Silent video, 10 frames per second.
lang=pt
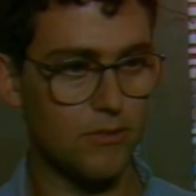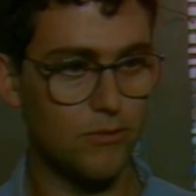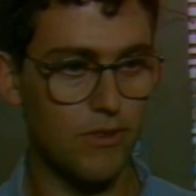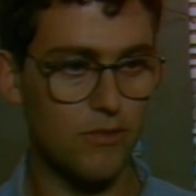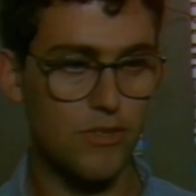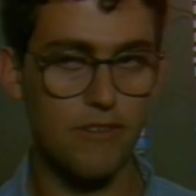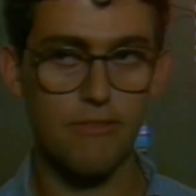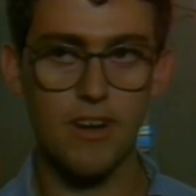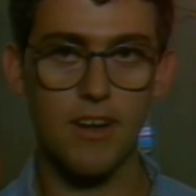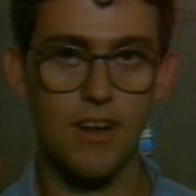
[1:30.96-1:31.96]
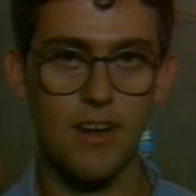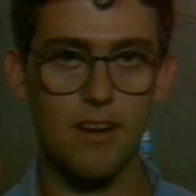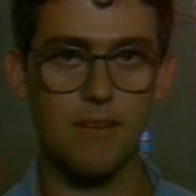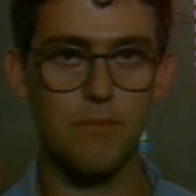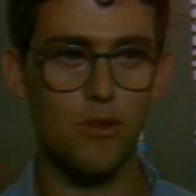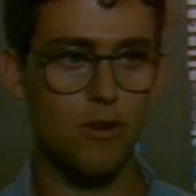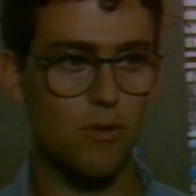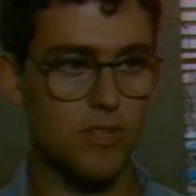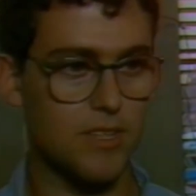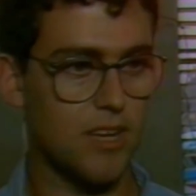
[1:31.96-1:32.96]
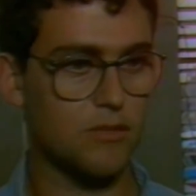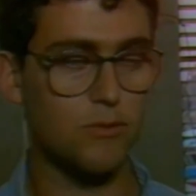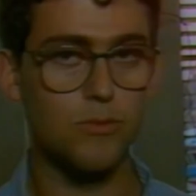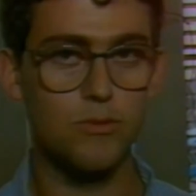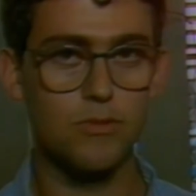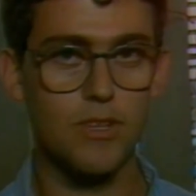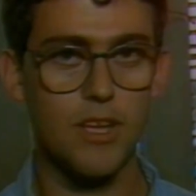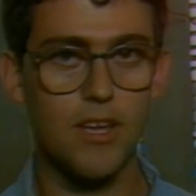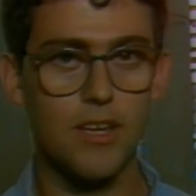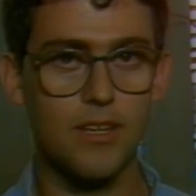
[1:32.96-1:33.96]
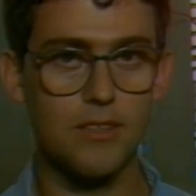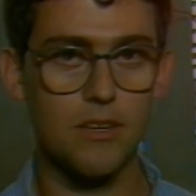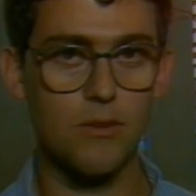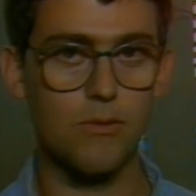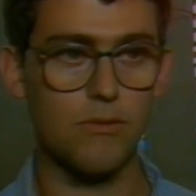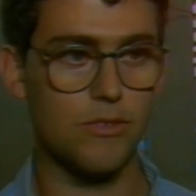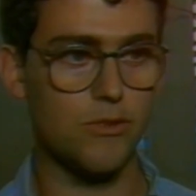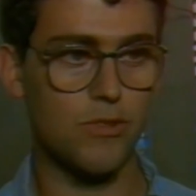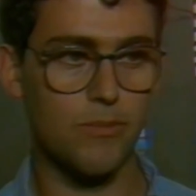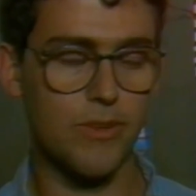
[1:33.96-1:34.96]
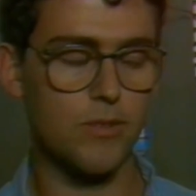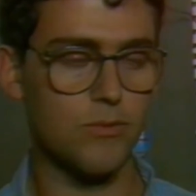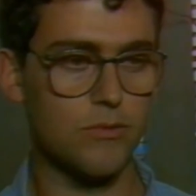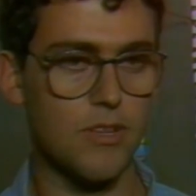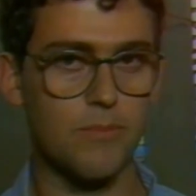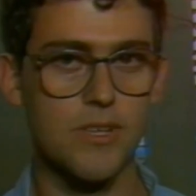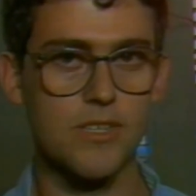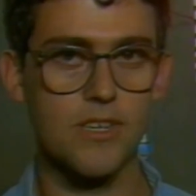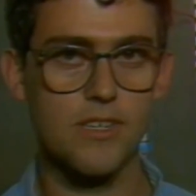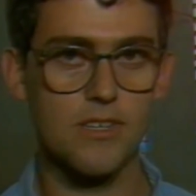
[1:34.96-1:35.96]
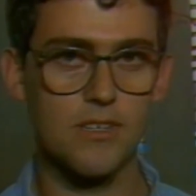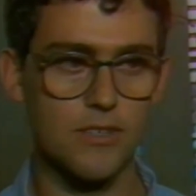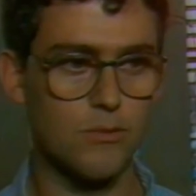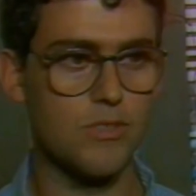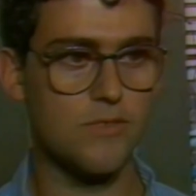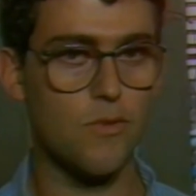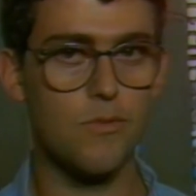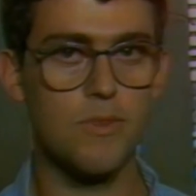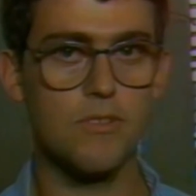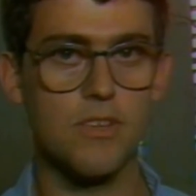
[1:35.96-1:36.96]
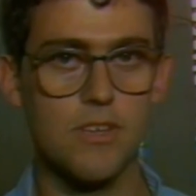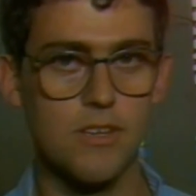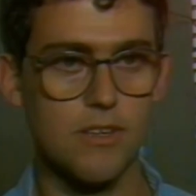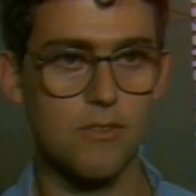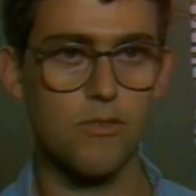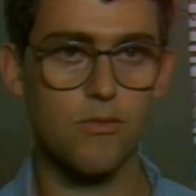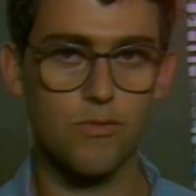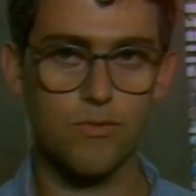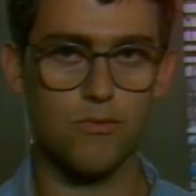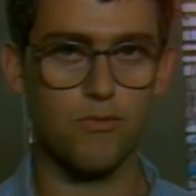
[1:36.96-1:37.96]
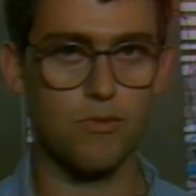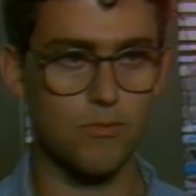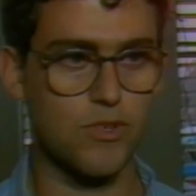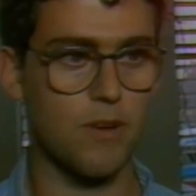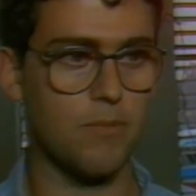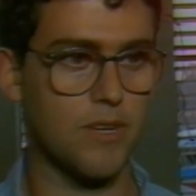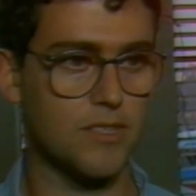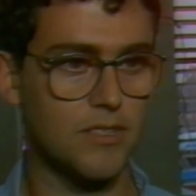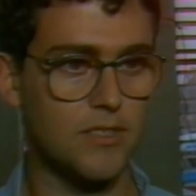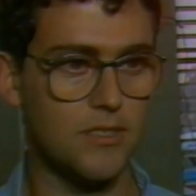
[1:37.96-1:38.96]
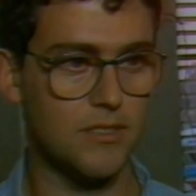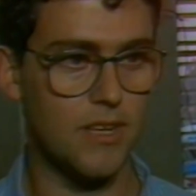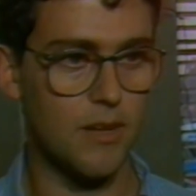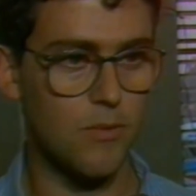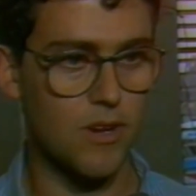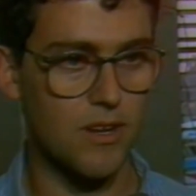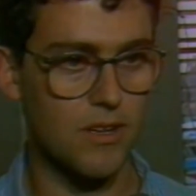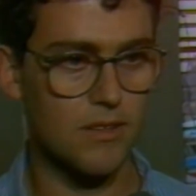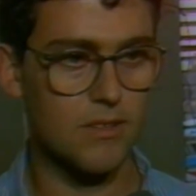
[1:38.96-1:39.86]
não vai nos levar à melhor qualidade do mundo. Então, isso depende muito da pesquisa e do desenvolvimento que nós fomos capazes de elaborar.